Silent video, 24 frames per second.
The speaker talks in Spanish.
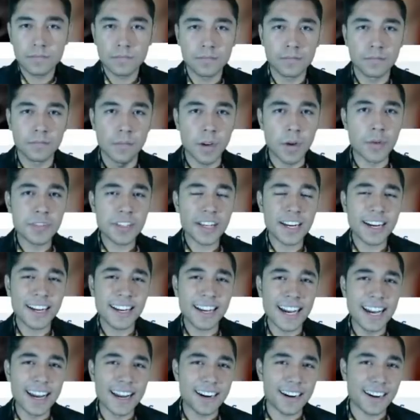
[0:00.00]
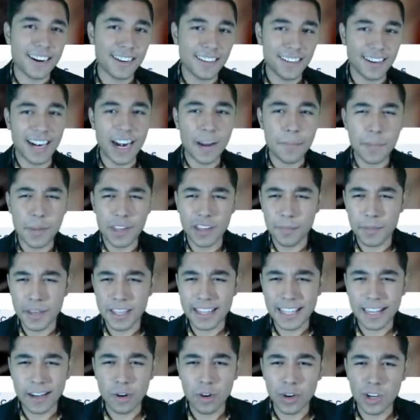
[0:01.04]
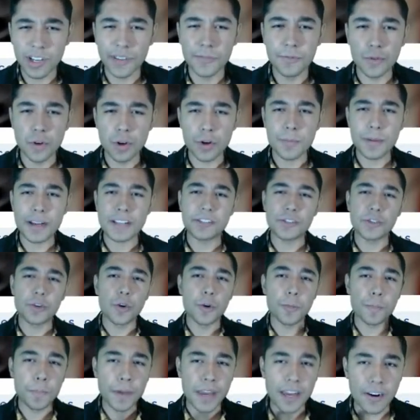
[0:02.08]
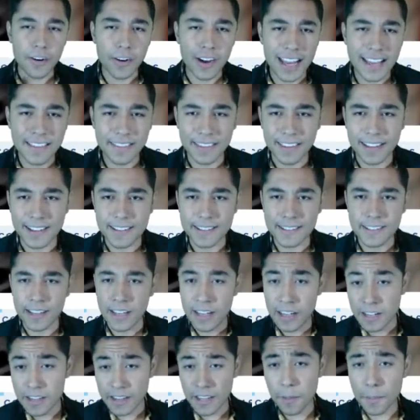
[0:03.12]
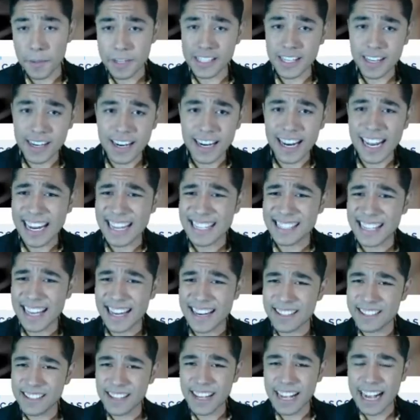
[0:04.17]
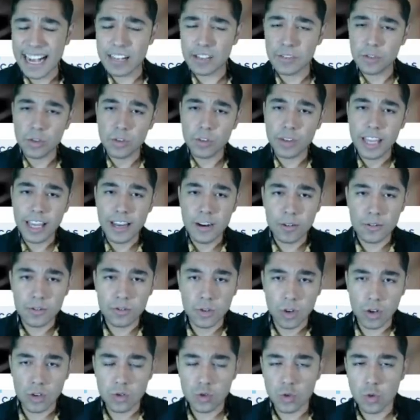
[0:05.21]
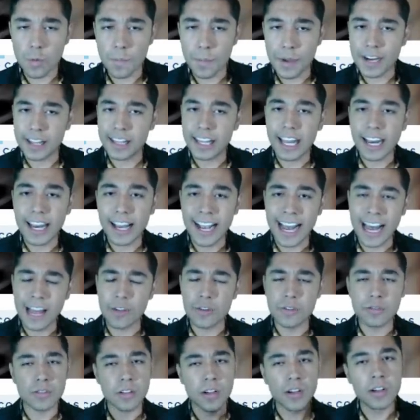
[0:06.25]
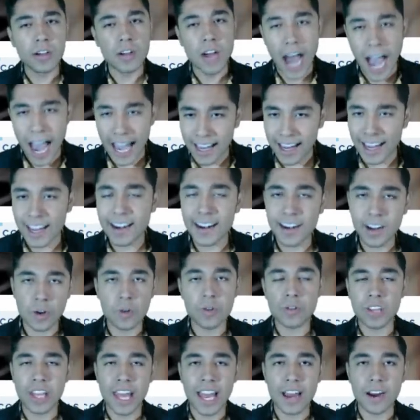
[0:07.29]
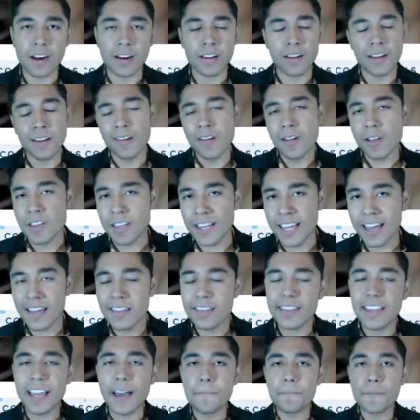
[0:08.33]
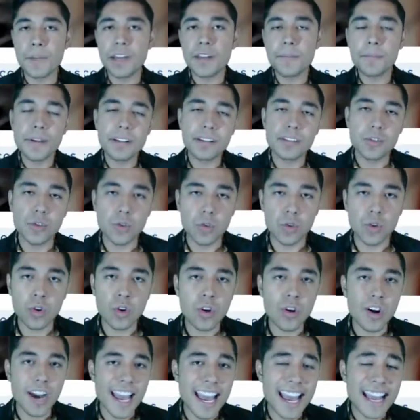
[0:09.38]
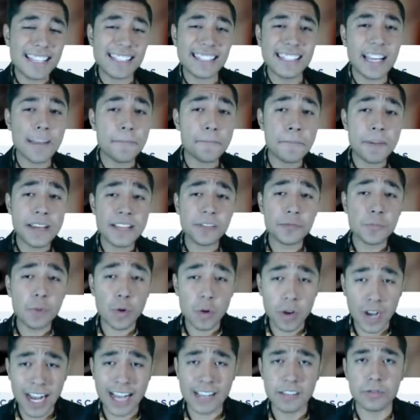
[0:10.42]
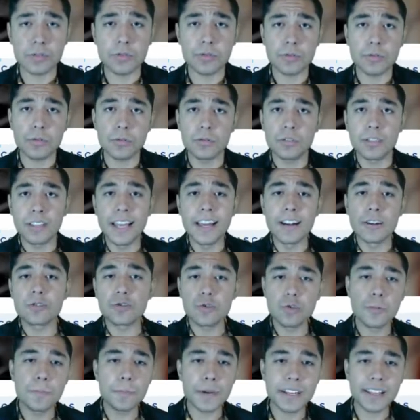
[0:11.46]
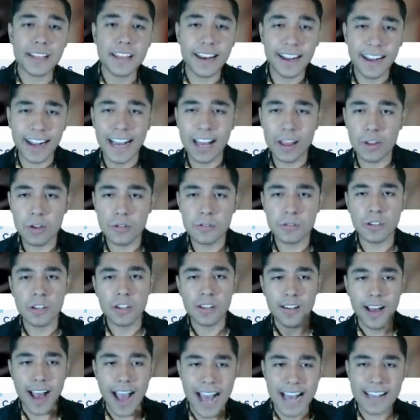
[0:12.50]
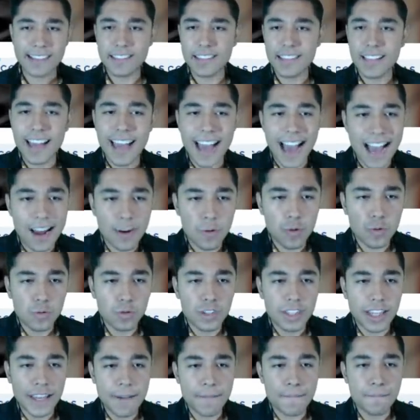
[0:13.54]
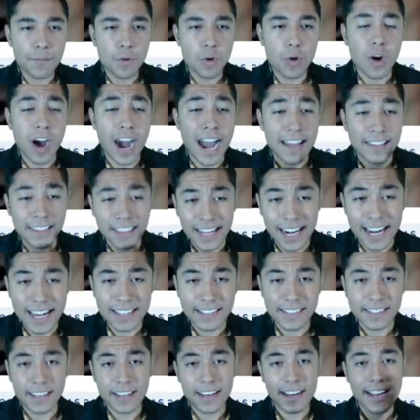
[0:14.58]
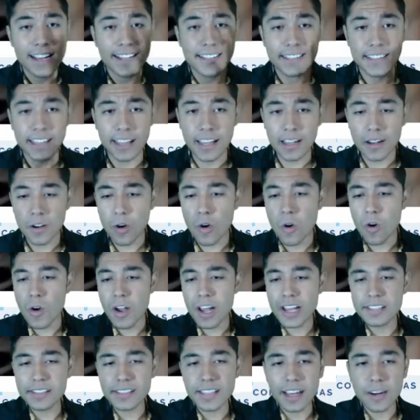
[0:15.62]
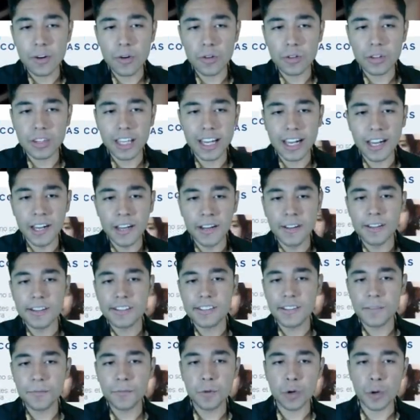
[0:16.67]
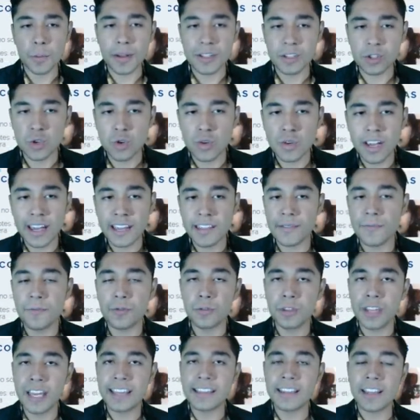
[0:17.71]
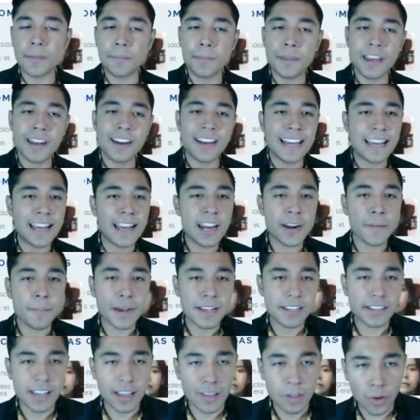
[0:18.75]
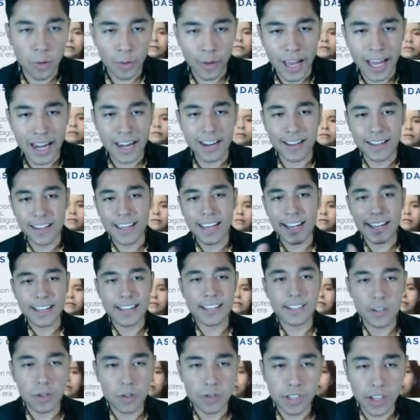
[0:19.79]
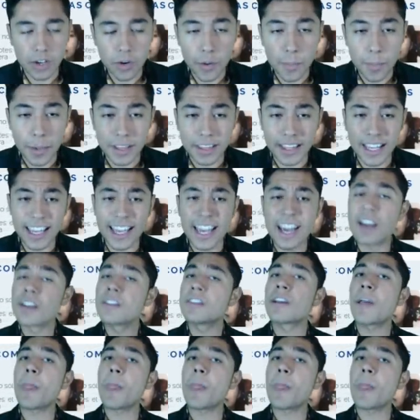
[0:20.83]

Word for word: Vamos a arrancar rápidamente con la información, pero antes Empezando a analizar este caso de los dos superdelegados, hay que recordar quién también mencionó este mismo caso de los superdelegados hace algún tiempo atrás. Les tengo esta nota, esta información que difundía también Irma Sandoval y aquí se los tengo en pantalla.